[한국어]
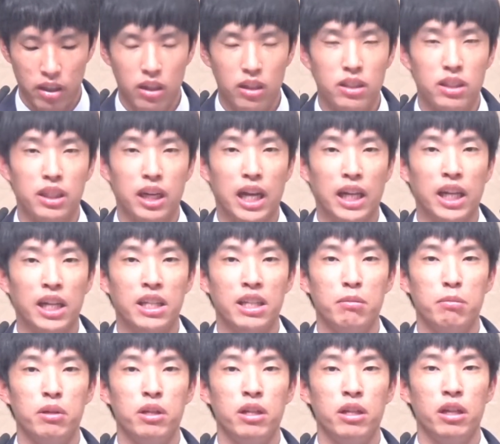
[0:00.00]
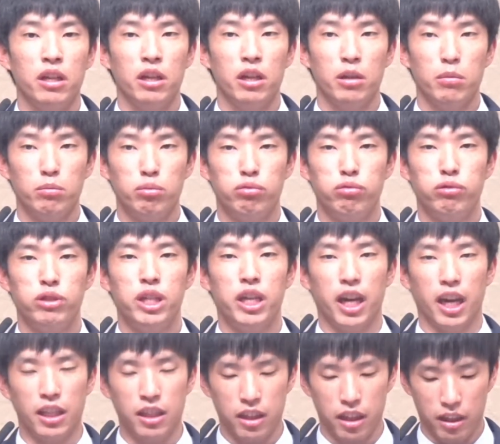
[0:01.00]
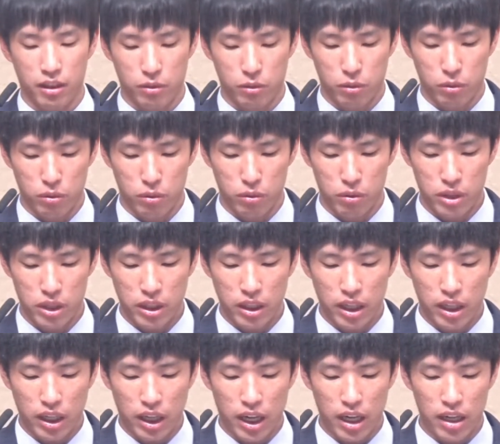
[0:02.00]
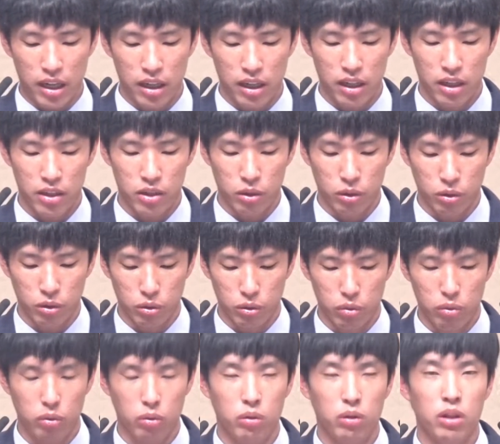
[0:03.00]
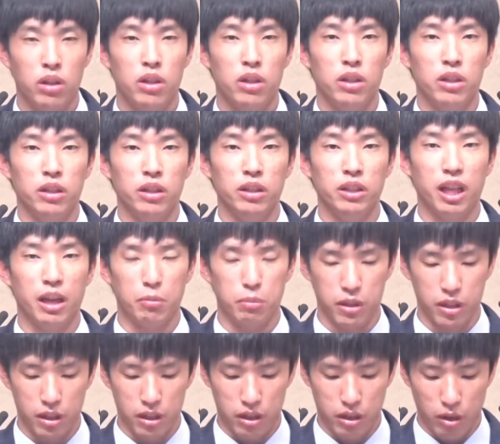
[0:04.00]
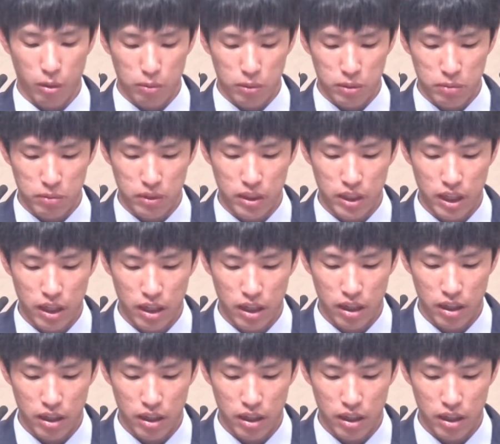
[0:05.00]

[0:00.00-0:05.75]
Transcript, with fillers: 즉 하나님이 부재한다고 생각할 정도로 응답이 없습니다.